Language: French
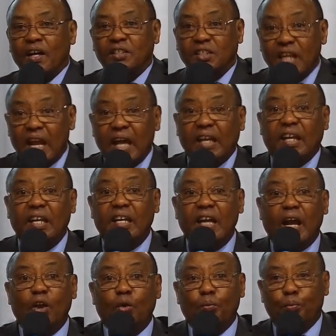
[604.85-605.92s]
C'est là qu'il y a
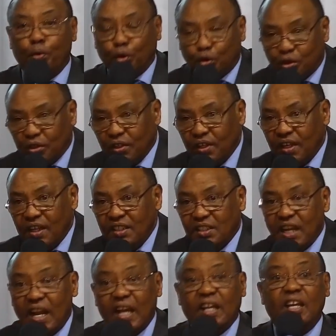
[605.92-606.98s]
le but. C'est
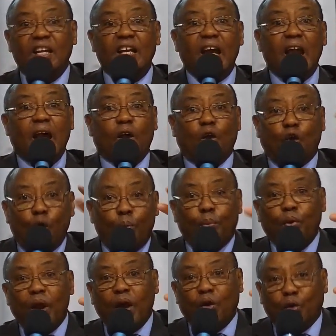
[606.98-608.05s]
là qu'il y a la coupe ou
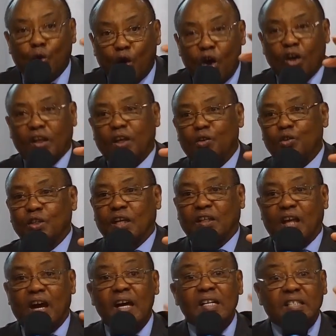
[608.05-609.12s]
la couronne qui nous attend.
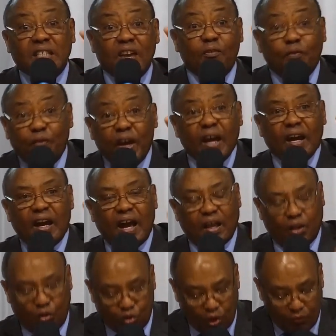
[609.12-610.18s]
C'est vers là que
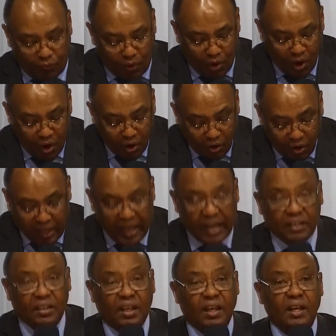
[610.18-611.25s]
nous devons
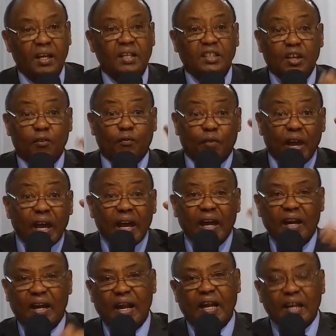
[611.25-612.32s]
regarder. C'est vers
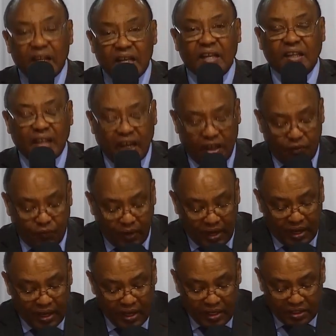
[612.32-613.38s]
la ligne d'arrivée.
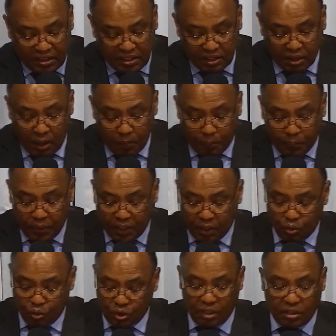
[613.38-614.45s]
C'est un prix qui
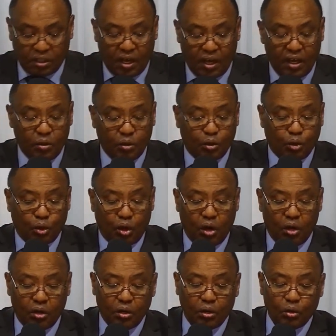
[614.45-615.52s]
nous attend une
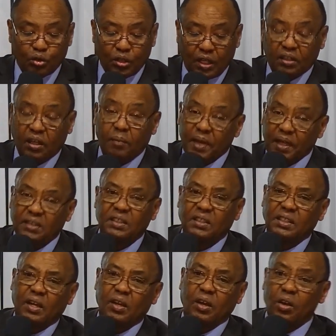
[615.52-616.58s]
couronne nous attend. Merci
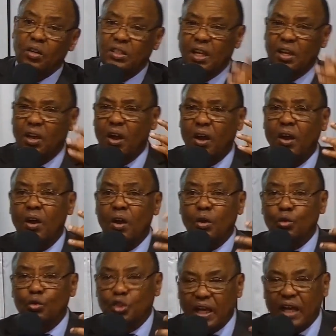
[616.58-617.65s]
Seigneur. Que Seigneur
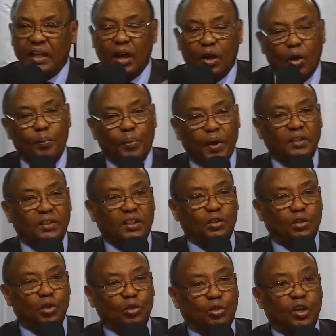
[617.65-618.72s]
nous aide à comprendre ces
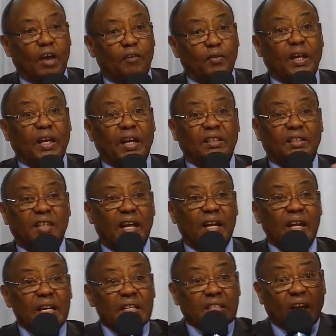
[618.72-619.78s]
choses, que la vie chrétienne,
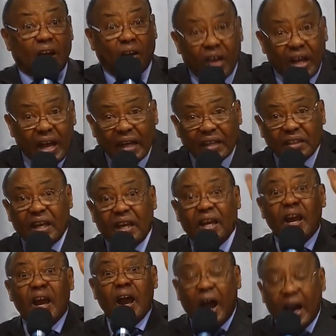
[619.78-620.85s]
c'est regarder
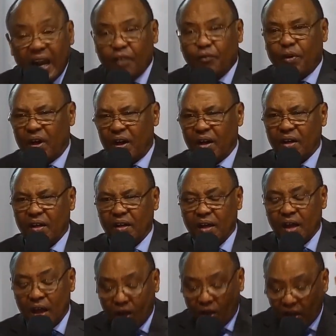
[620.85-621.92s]
en avant.
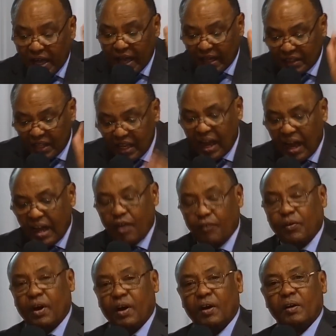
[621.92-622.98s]
Regarder en
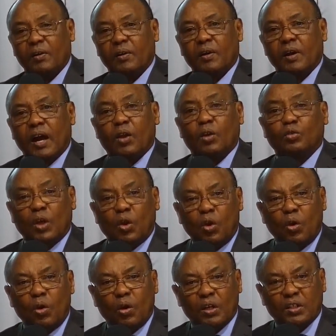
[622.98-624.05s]
avant. Alors nous
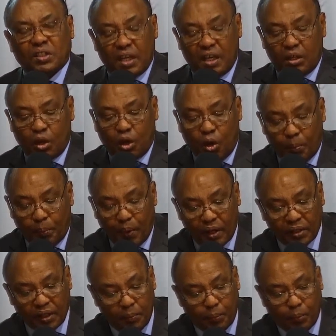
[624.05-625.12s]
allons essayer de
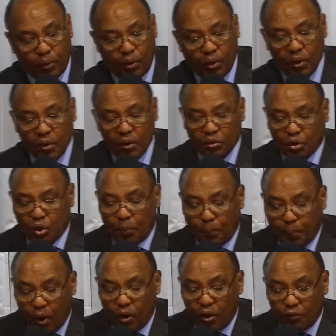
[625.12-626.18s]
comprendre un peu ce que
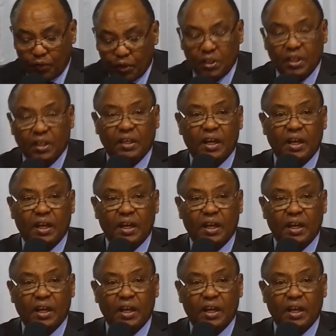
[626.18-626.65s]
Paul veut dire.